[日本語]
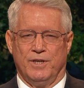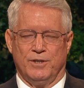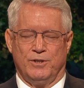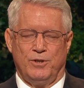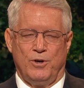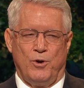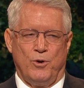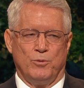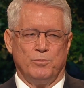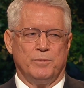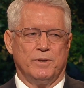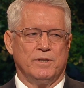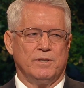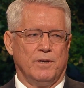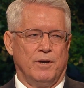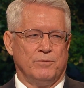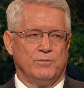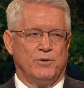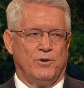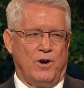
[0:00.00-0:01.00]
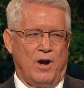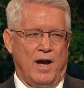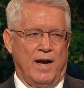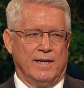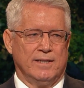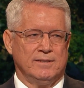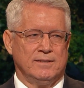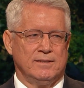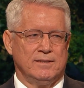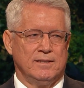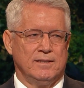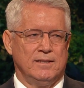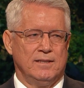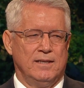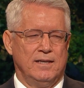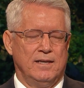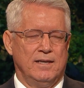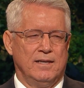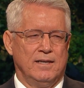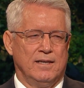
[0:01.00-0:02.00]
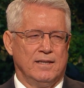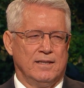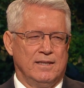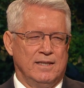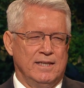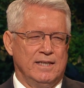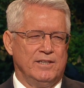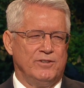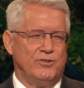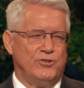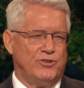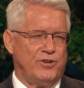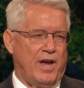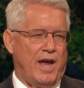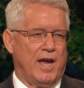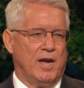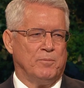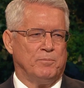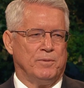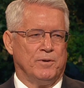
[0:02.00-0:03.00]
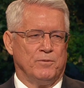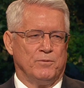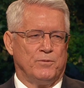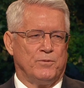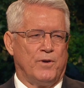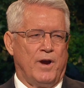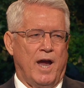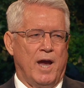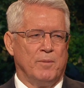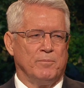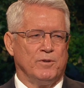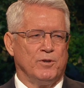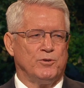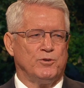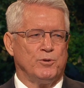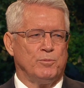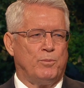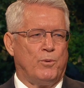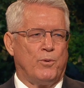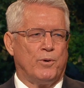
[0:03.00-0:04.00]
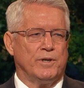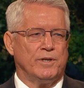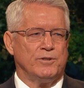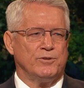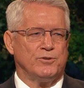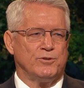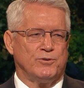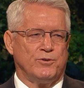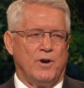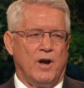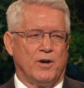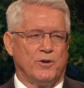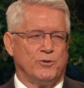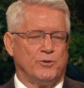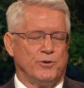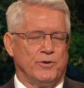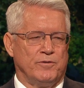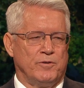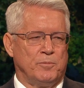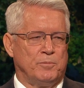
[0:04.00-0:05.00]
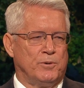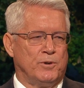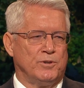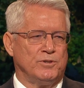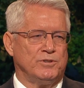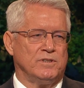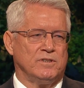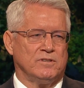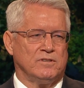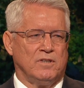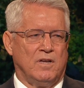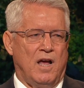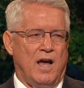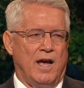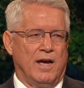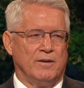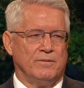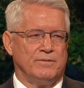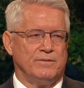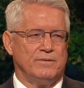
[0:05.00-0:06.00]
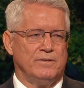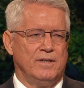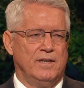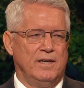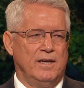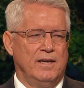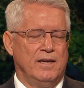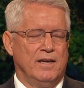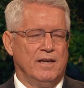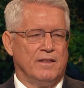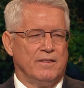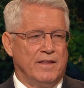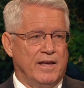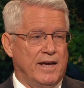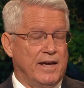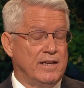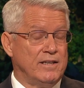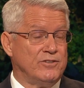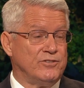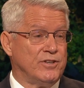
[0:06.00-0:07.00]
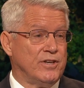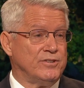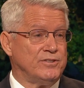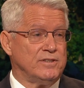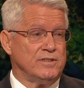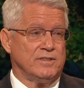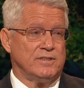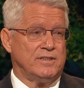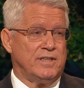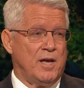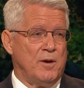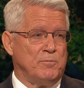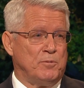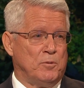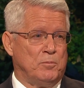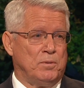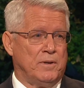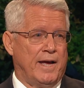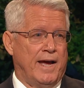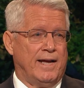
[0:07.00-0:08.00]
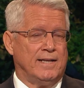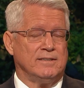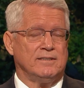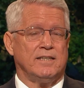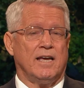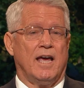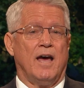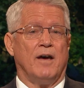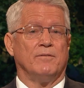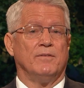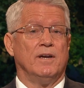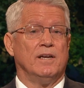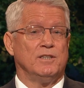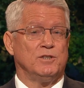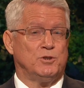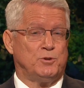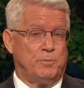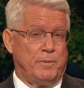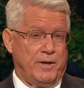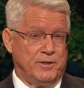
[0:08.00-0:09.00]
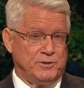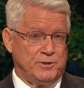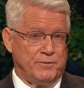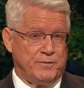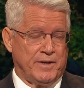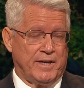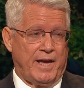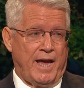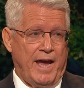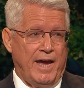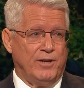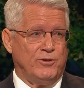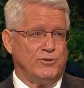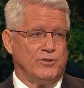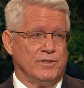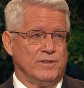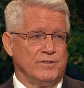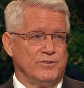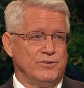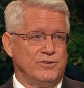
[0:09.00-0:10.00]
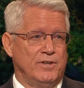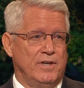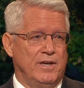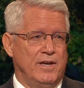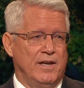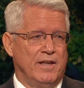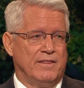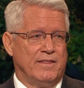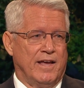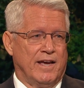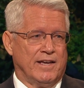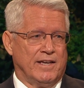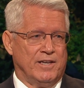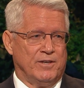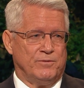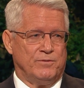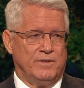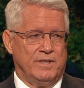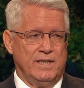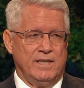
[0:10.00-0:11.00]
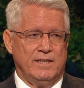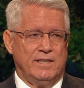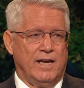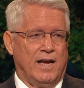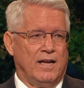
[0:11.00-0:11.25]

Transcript: キリストの贖いをもといとした生活を送るためになくてはならない原則です。さらに、祈り、成文を読むこと、生産を受けること、